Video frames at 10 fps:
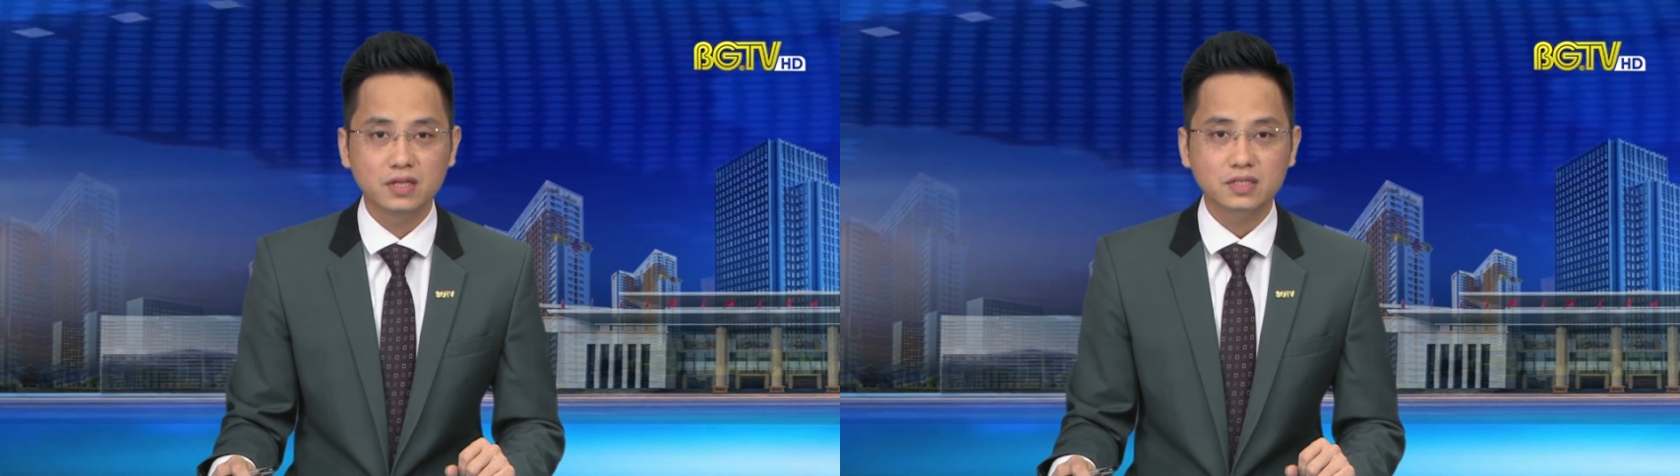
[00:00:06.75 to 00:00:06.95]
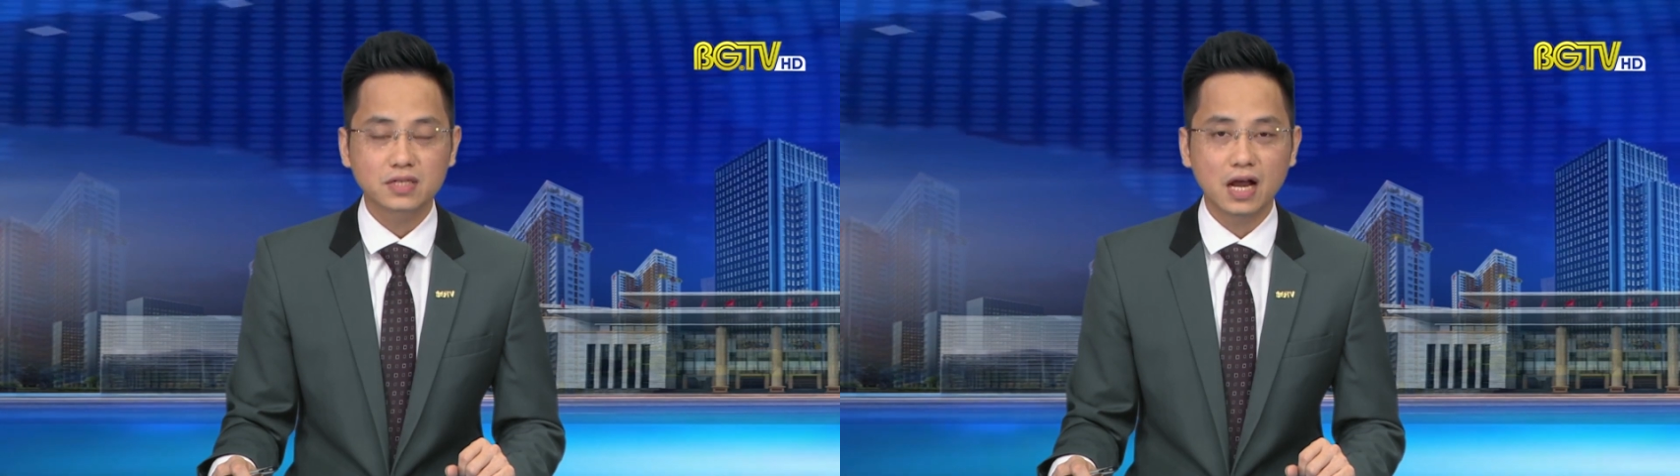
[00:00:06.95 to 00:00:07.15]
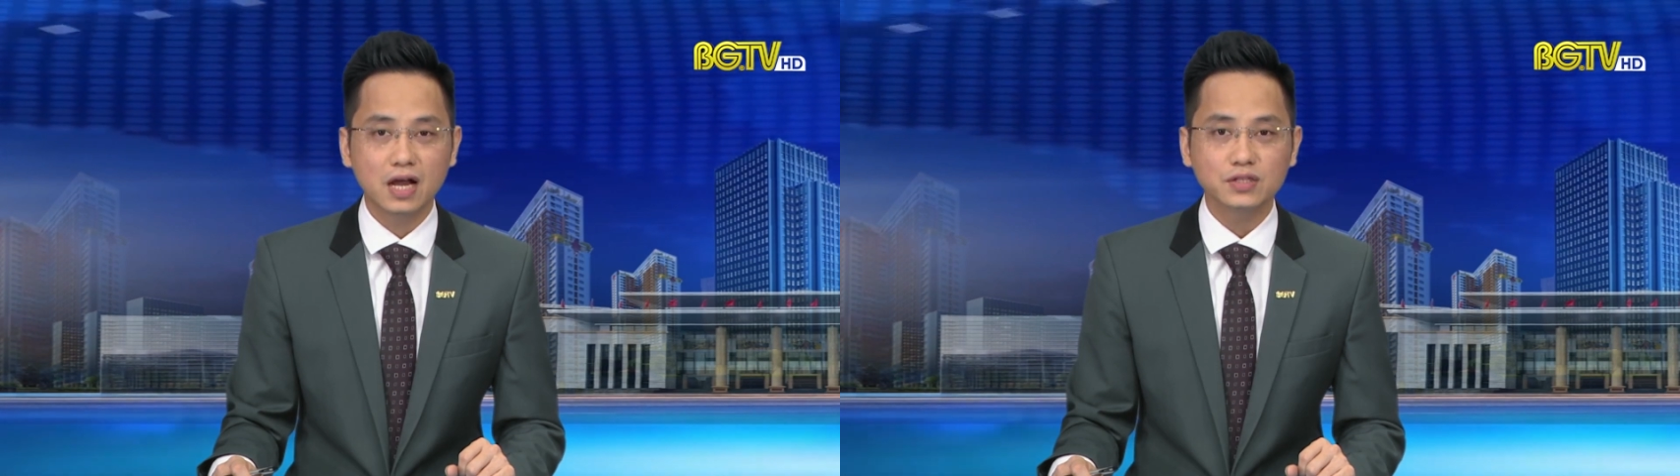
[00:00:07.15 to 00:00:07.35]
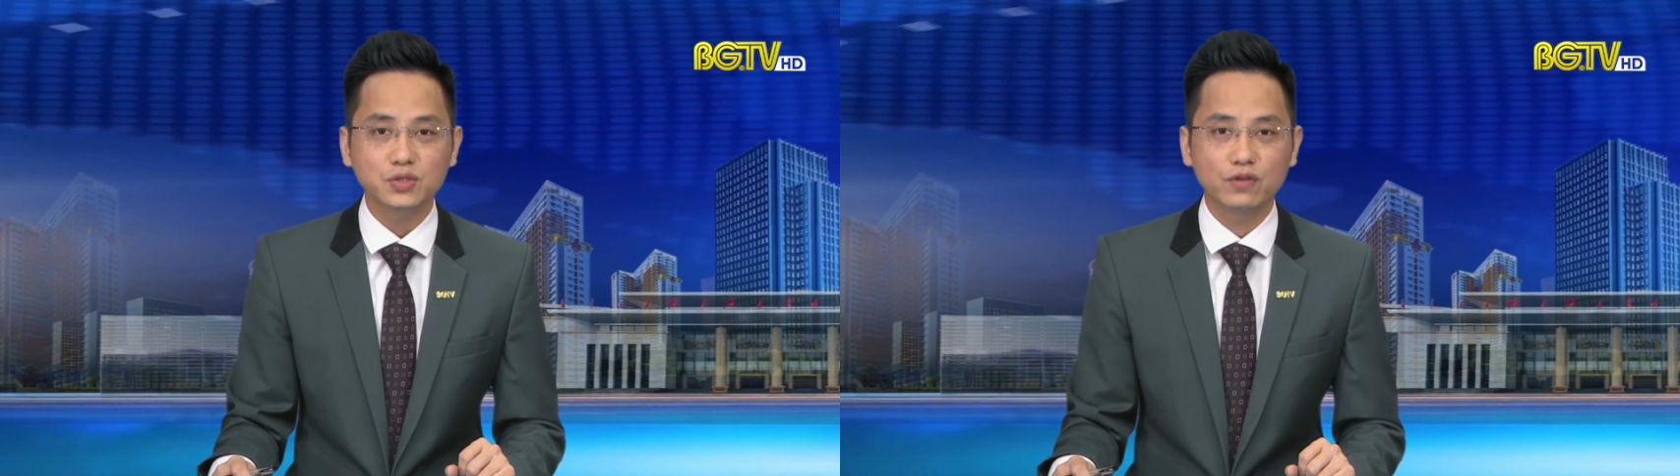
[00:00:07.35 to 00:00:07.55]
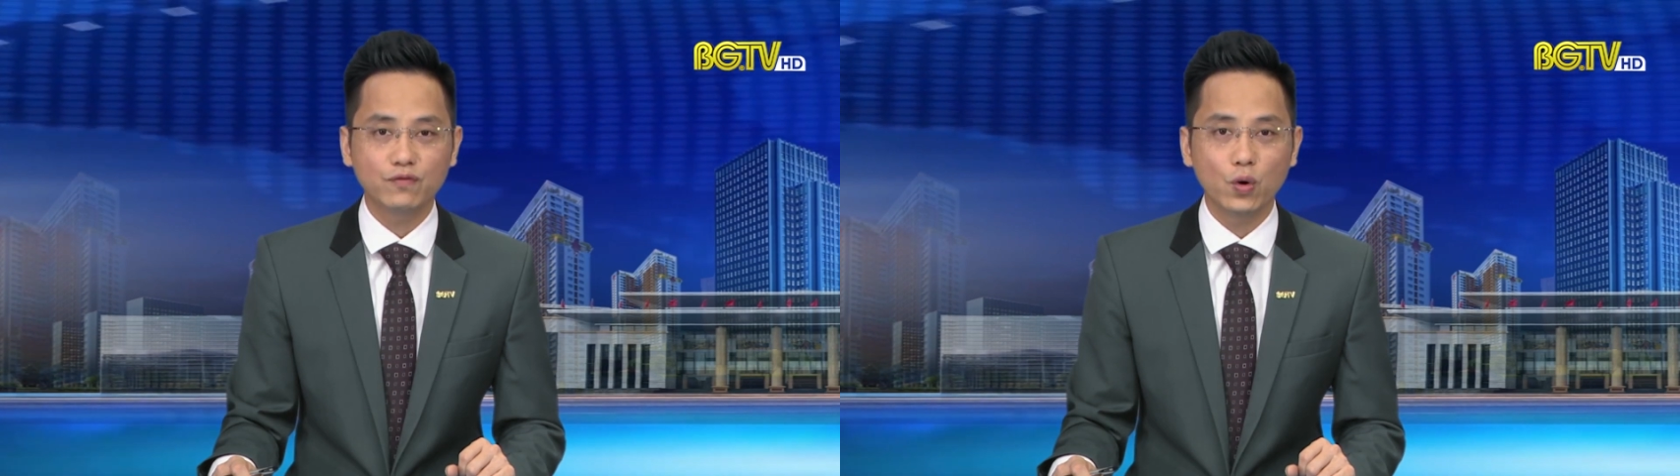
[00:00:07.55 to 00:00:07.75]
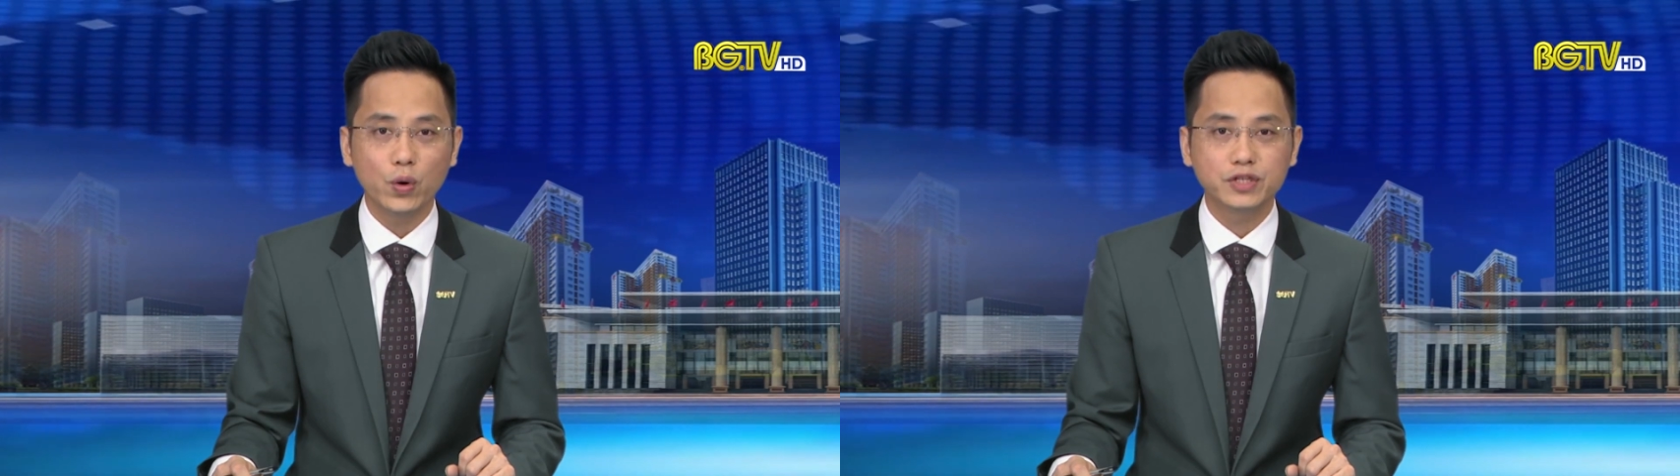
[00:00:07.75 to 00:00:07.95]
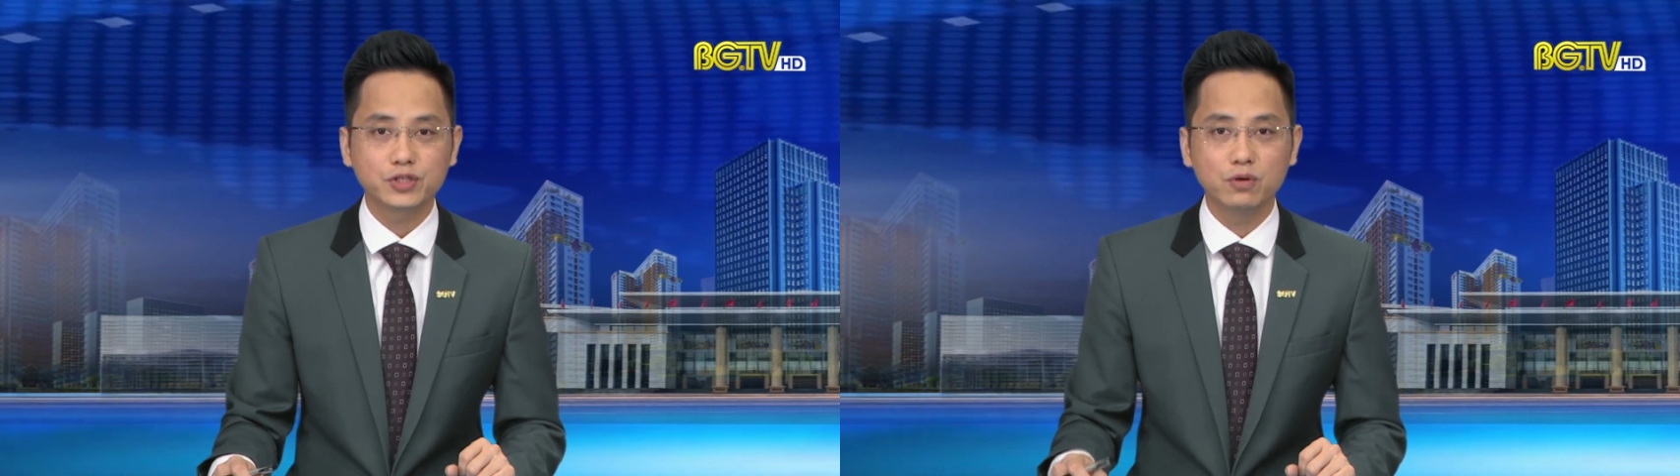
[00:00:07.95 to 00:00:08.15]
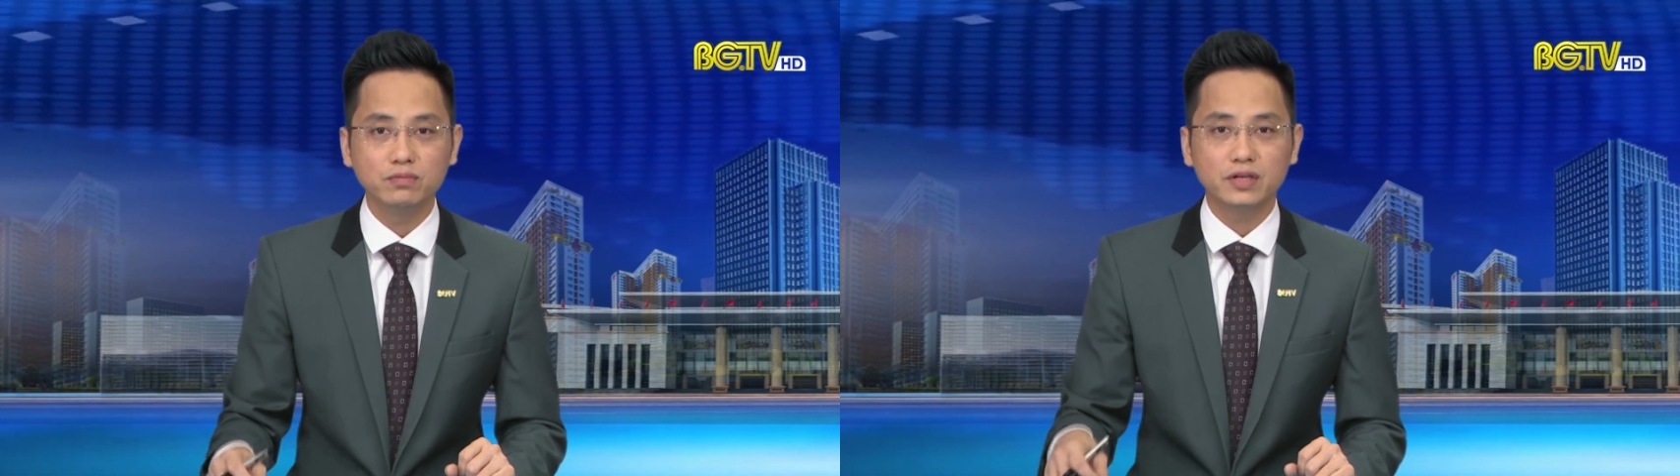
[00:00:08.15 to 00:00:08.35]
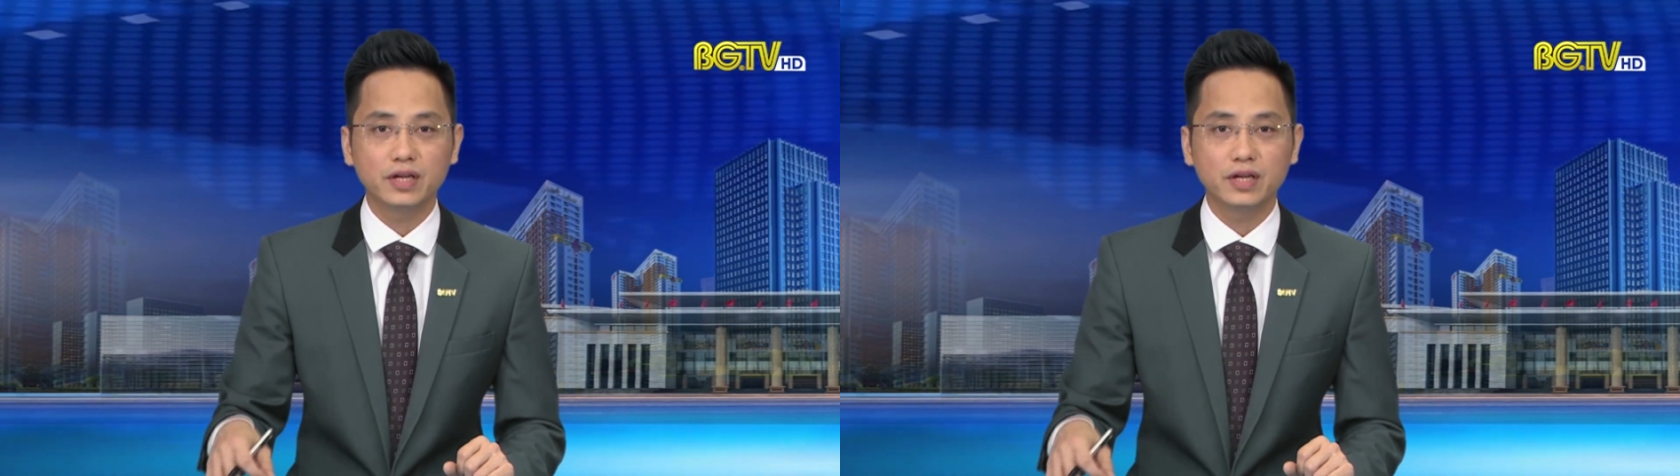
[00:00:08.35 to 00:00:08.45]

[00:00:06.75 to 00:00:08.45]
xã Xuân Phú, huyện Yên Dũng